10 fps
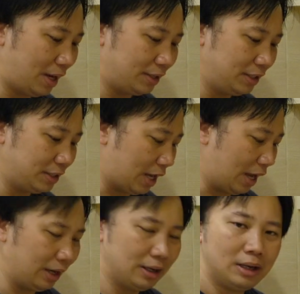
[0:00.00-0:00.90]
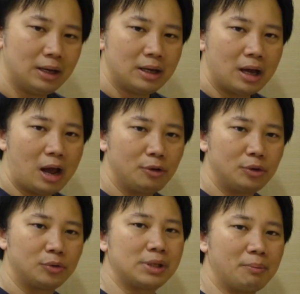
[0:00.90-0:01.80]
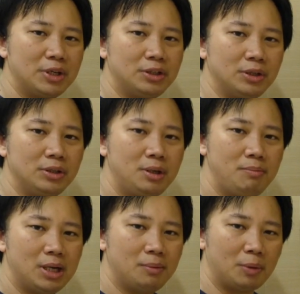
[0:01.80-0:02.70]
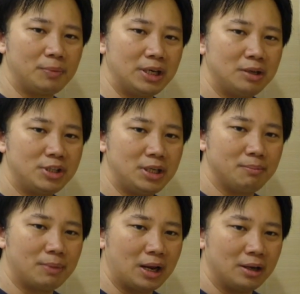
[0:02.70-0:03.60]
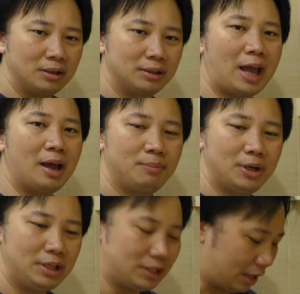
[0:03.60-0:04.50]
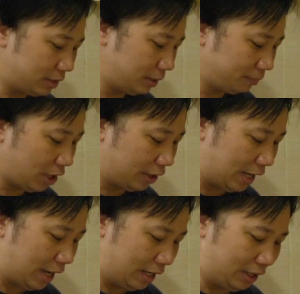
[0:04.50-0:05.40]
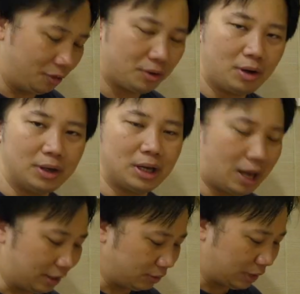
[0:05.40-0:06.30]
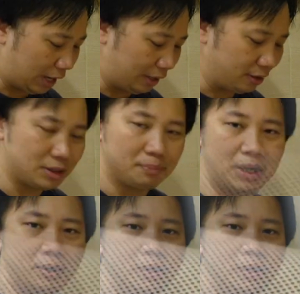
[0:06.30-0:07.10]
มารถที่จะเอาโทรศัพท์มือถือที่มีระบบ NFC มาตะเพื่อที่จะเชื่อมต่อได้ แล้วก็อันสุดท้ายก็จะเป็น